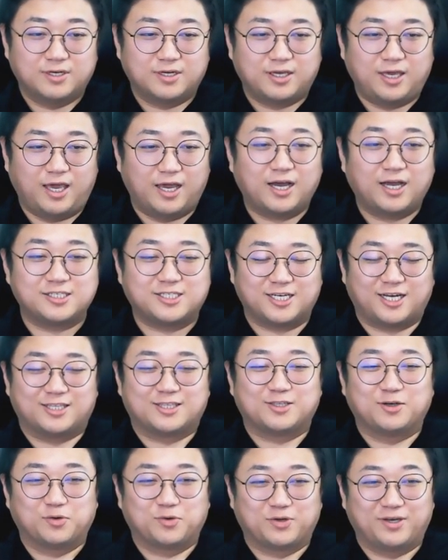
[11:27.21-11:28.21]
개같이
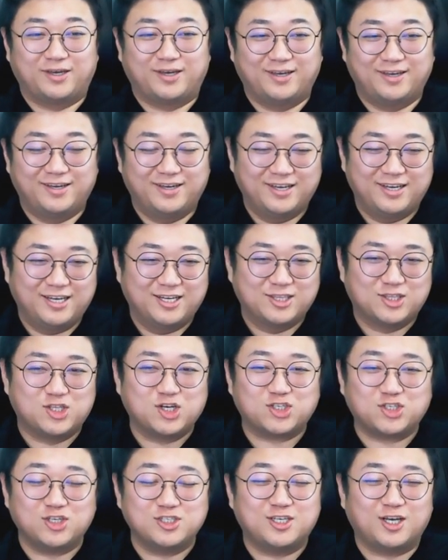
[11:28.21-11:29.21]
갔다 올게.
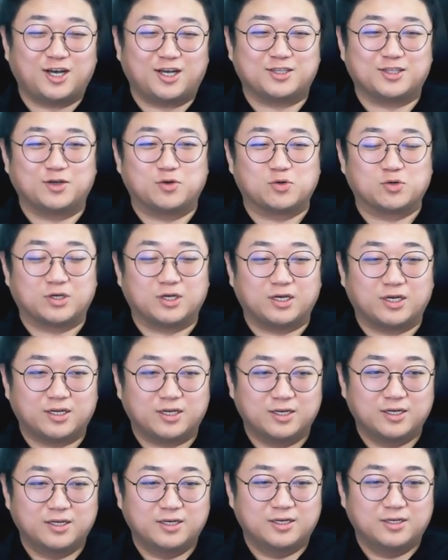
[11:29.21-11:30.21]
특전사 갔다 올게.
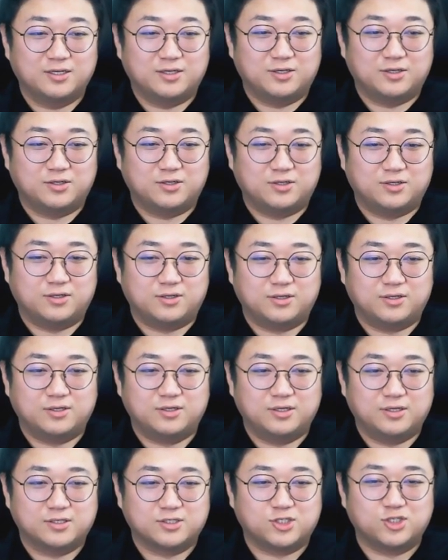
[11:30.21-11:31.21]
어.
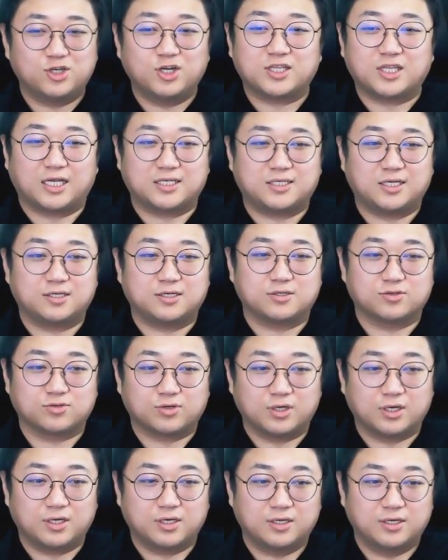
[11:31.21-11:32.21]
지뢰 다
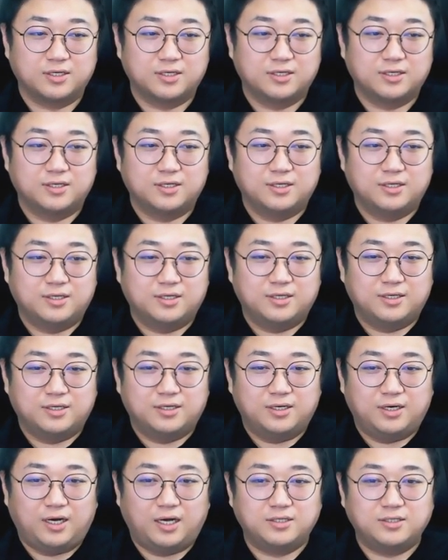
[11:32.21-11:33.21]
찾아줄게.
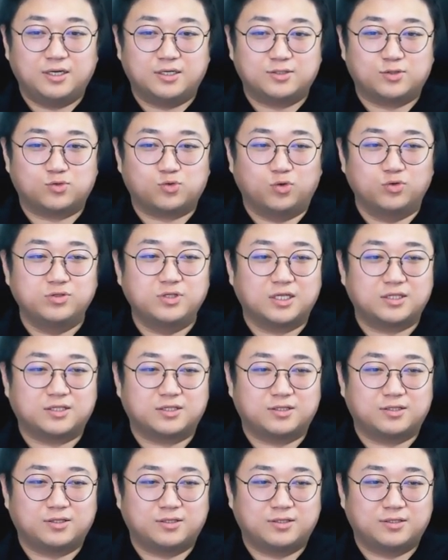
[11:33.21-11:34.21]
하늘에서 존나
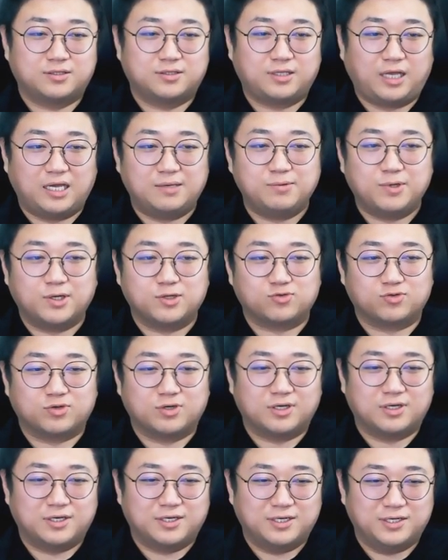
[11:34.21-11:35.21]
다이빙
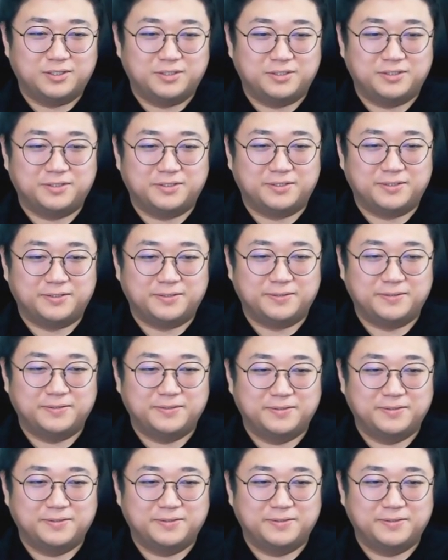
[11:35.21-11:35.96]
해줄게. 어.